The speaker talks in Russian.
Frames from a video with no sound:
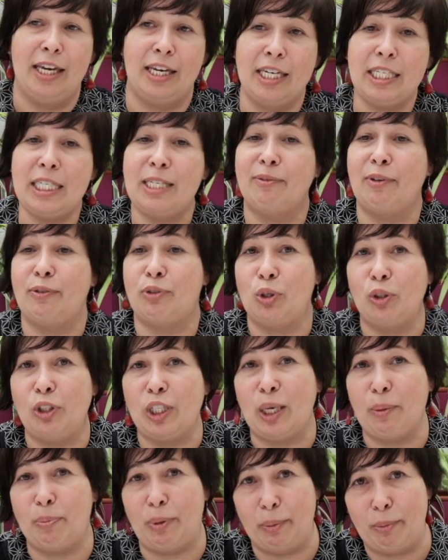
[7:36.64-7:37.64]
Если вы
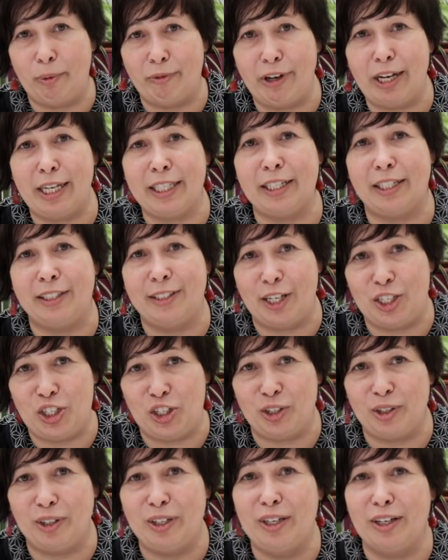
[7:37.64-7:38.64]
все-таки, пребывая на
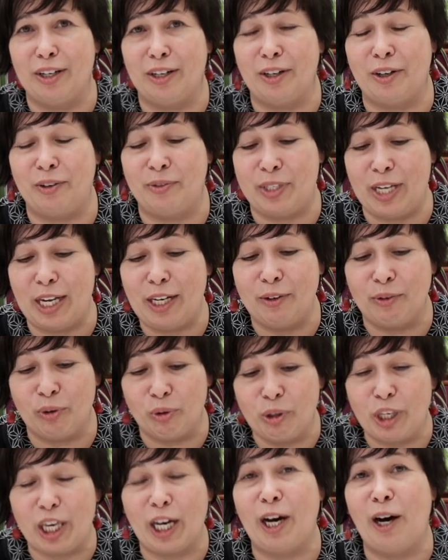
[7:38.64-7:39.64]
даче, э, взяли в
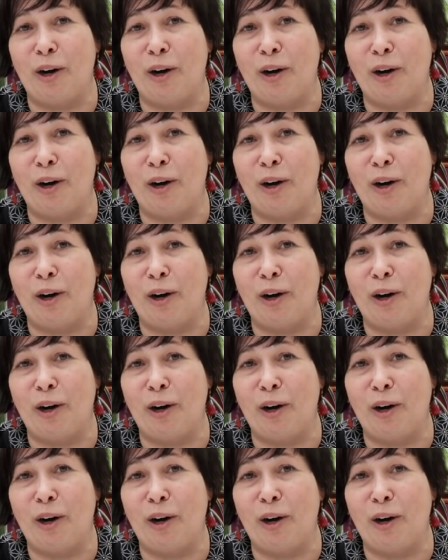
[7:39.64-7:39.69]
руки